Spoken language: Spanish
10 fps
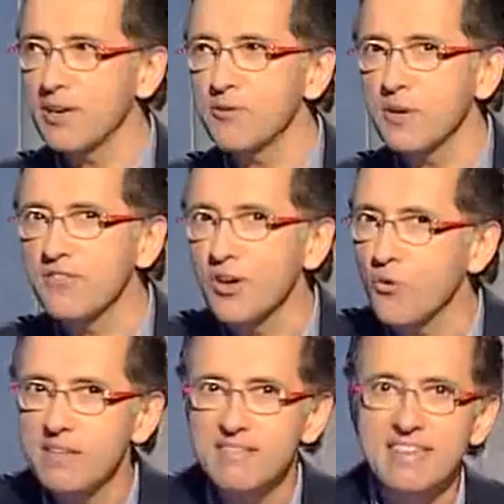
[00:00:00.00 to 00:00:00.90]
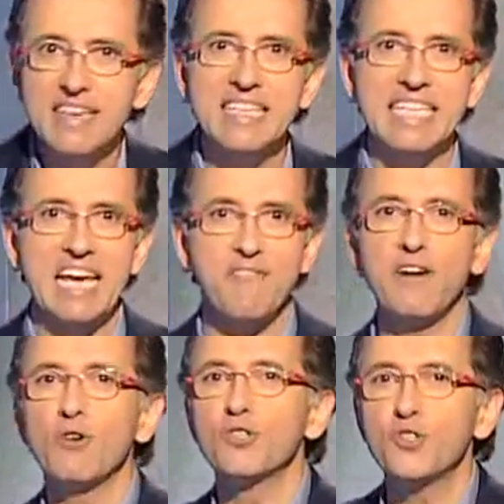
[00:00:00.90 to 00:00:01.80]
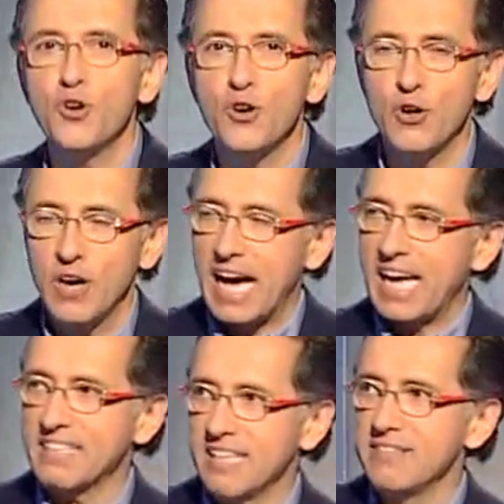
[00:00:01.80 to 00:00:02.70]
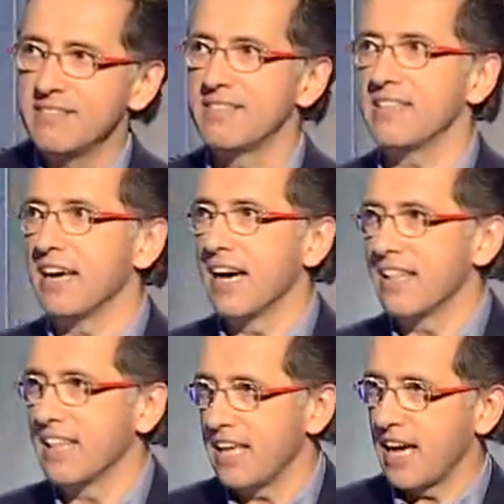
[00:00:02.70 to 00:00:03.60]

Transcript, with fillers: número 50 de Fausto Atencia de